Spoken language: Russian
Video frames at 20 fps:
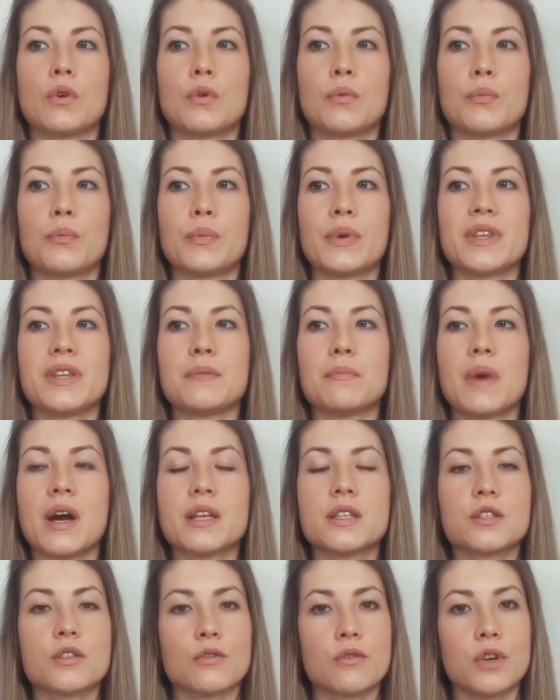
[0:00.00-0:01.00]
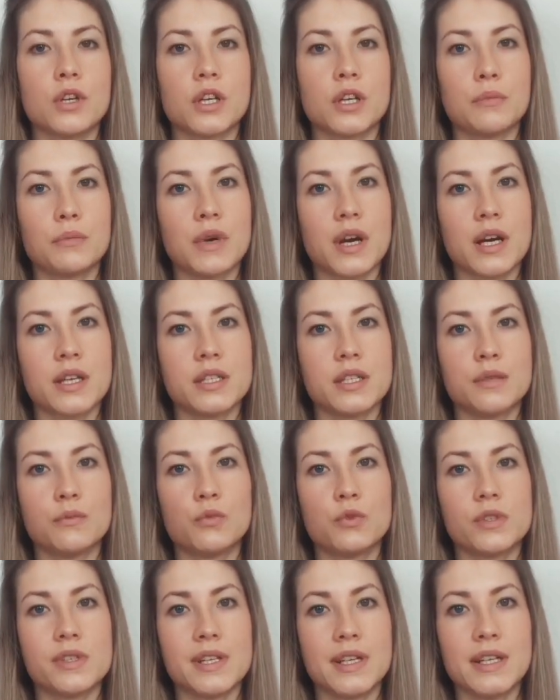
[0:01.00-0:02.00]
понимать, сколько мы
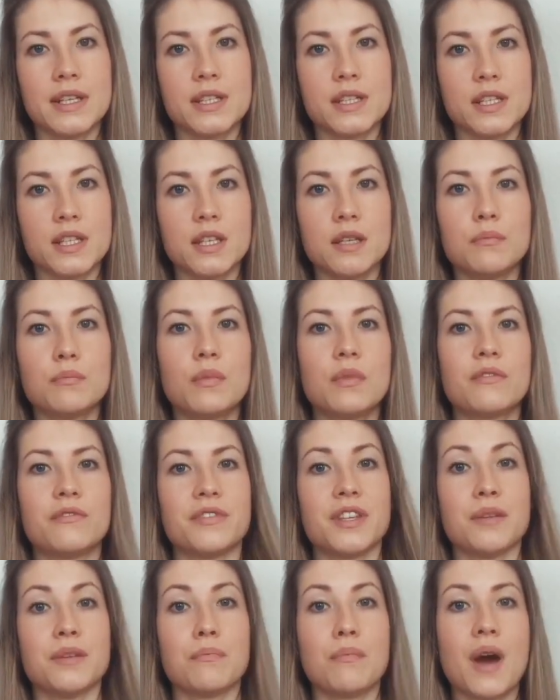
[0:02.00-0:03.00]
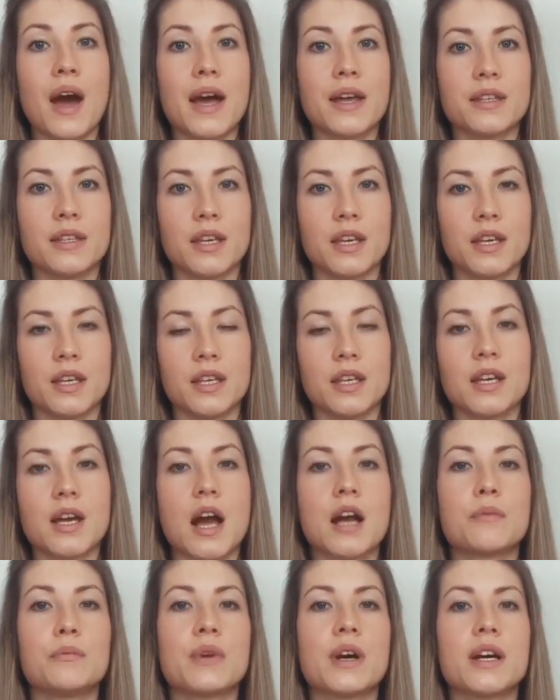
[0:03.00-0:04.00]
хотим уделить им внимания и
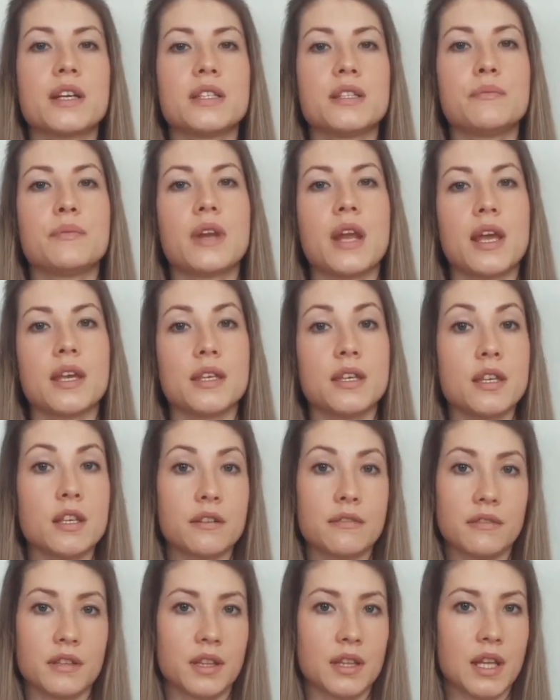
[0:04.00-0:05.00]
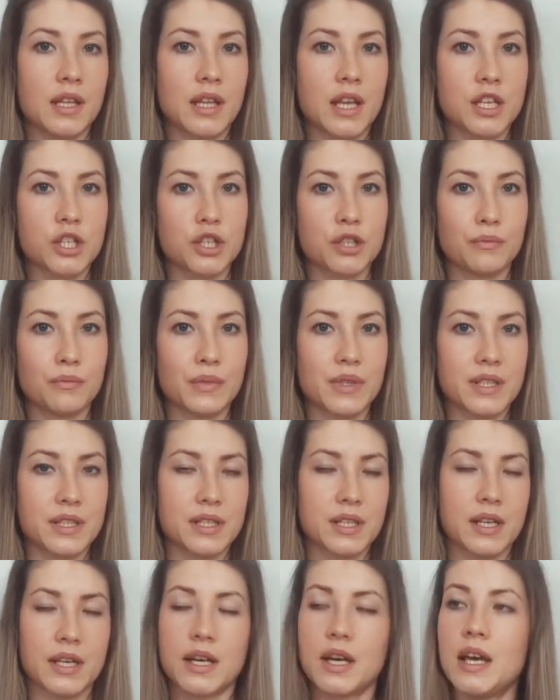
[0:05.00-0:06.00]
как мы хотим реагировать на наши
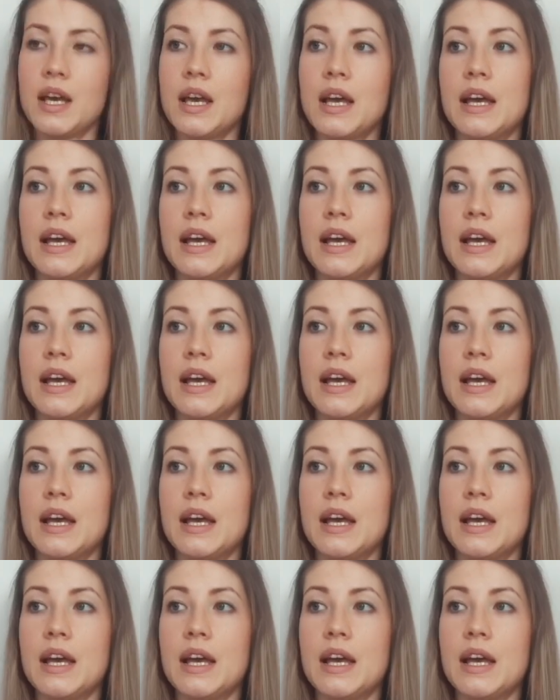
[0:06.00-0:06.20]
мысли.